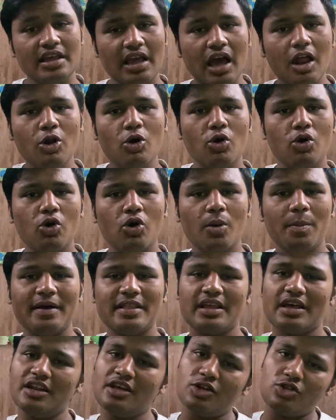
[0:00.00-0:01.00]
या लोगों को
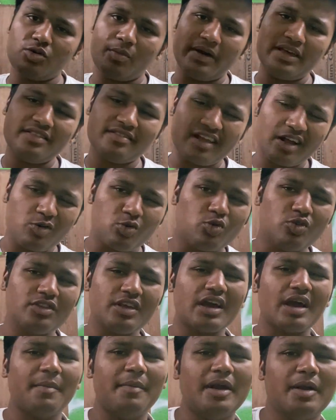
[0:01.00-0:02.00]
पता नहीं है तो भाई जरूर
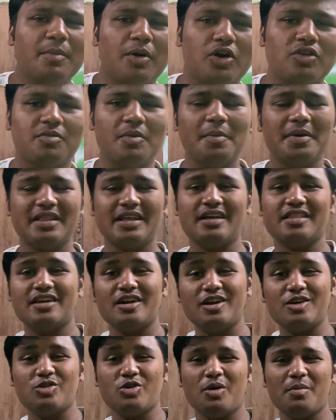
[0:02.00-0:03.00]
से कमेंट बॉक्स में बता
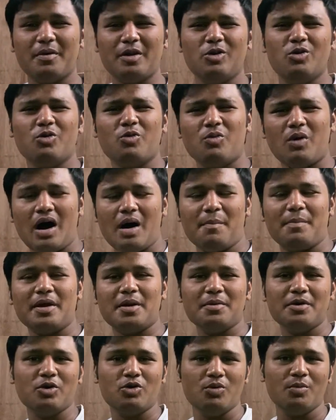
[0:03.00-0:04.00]
देना तो अपन लोग वहां
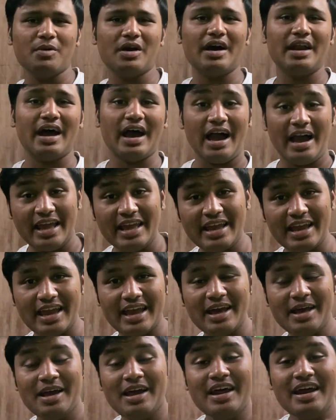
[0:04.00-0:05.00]
पर भी घूम
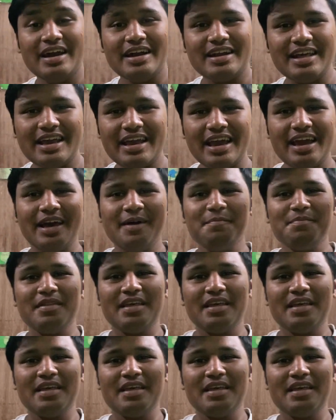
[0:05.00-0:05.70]
आएंगे ठीक है